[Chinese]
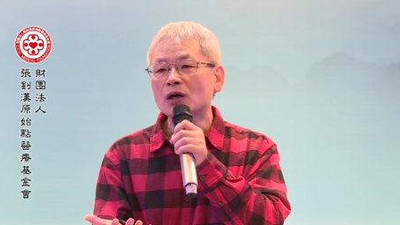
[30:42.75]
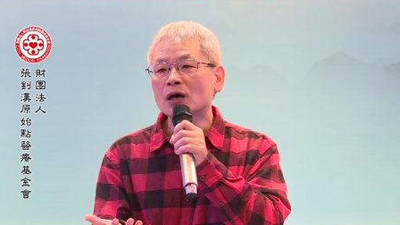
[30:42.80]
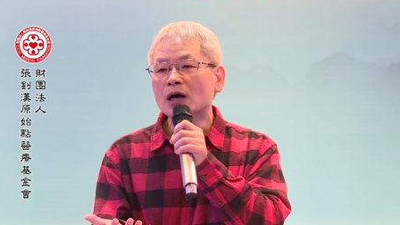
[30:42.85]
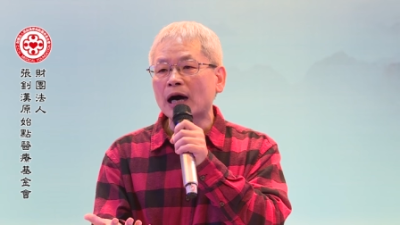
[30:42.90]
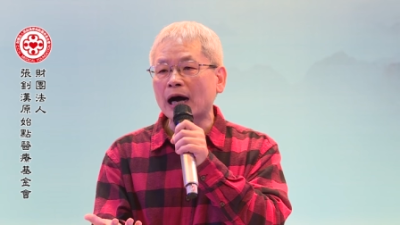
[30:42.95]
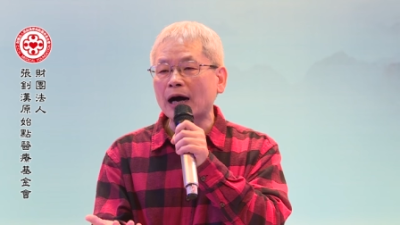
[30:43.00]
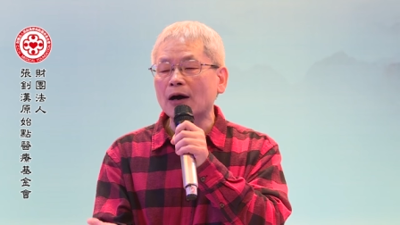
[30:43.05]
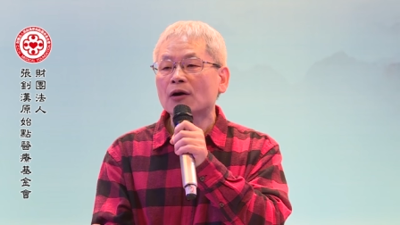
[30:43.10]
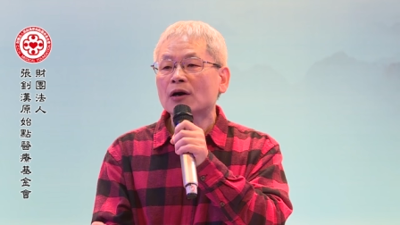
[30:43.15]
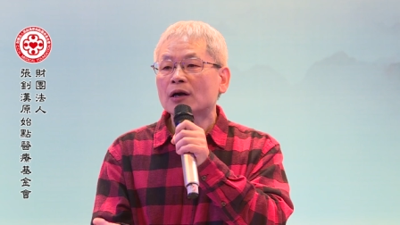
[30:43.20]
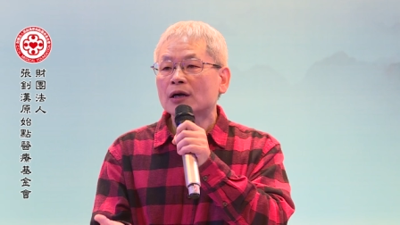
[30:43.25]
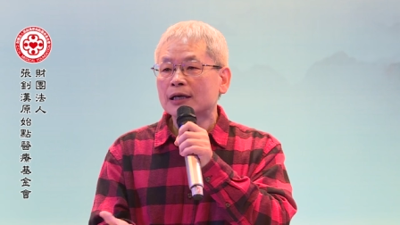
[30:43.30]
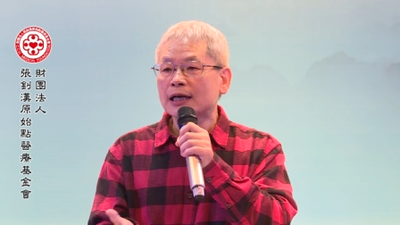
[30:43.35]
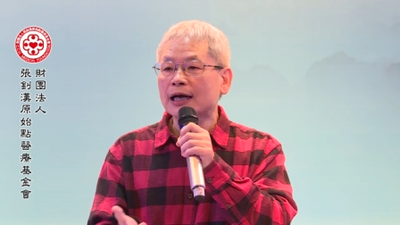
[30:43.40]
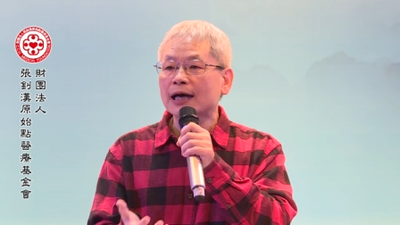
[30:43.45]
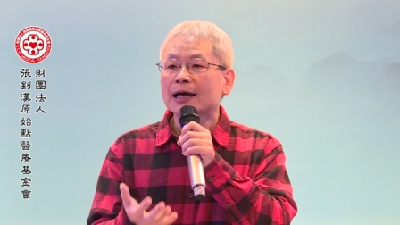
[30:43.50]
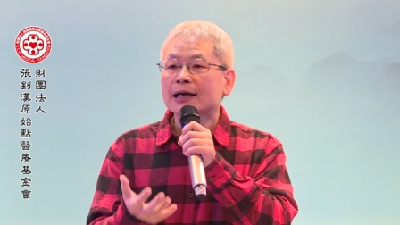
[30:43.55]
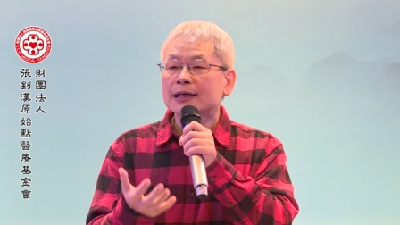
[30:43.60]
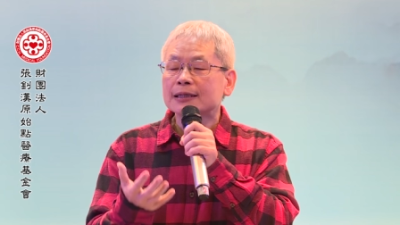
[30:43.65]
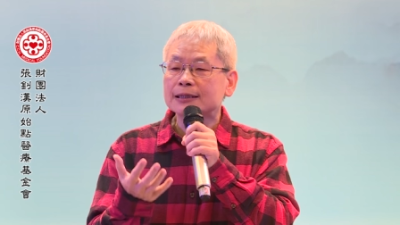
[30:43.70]
好，
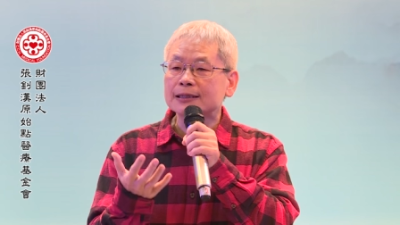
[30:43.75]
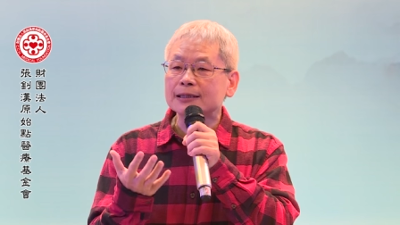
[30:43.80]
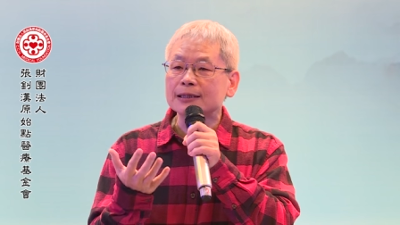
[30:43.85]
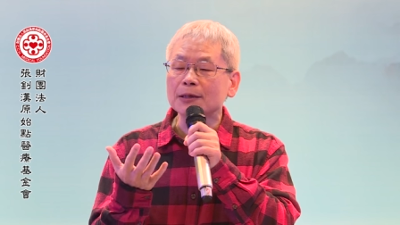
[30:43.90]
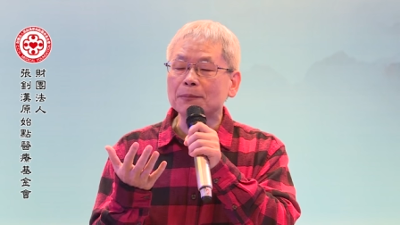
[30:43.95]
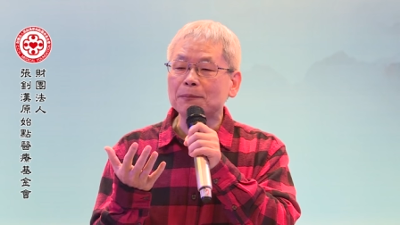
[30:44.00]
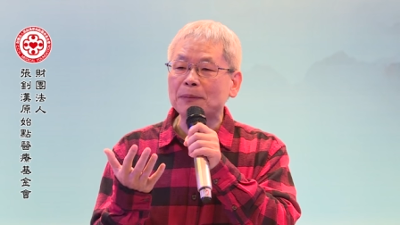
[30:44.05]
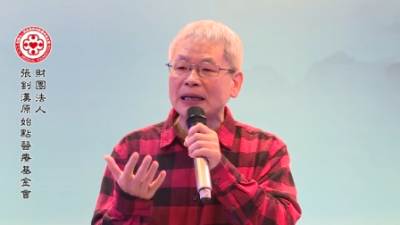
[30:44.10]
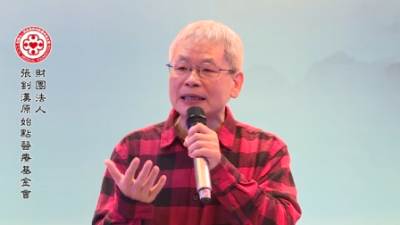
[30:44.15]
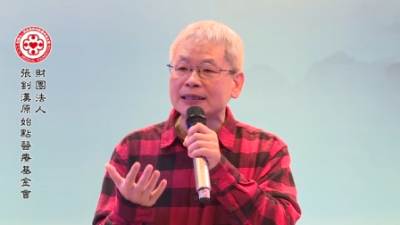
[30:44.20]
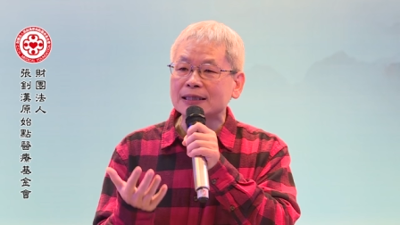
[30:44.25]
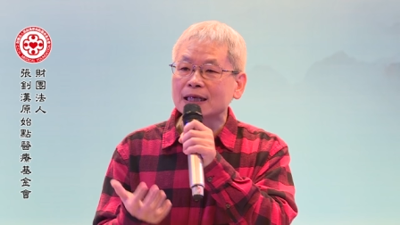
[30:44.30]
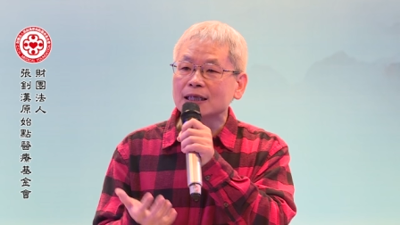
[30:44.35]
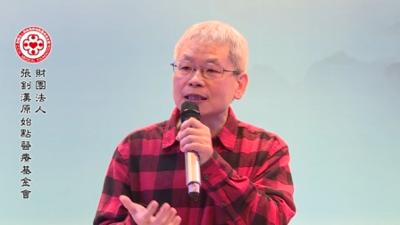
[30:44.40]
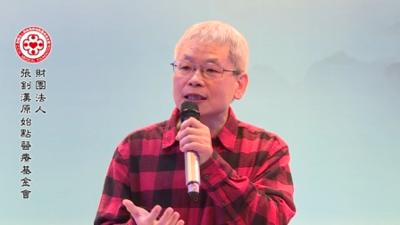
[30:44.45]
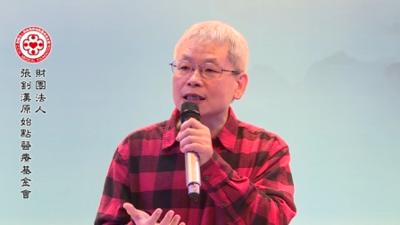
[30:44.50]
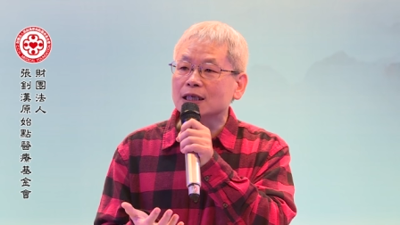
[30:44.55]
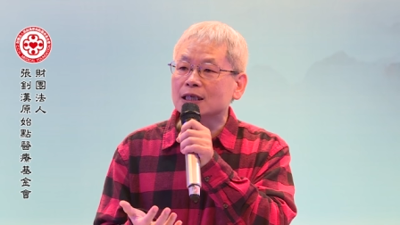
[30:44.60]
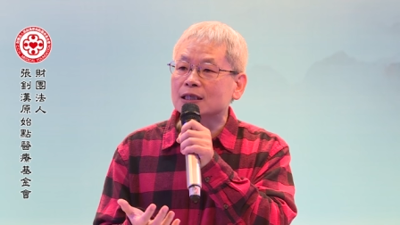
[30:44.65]
那一般生机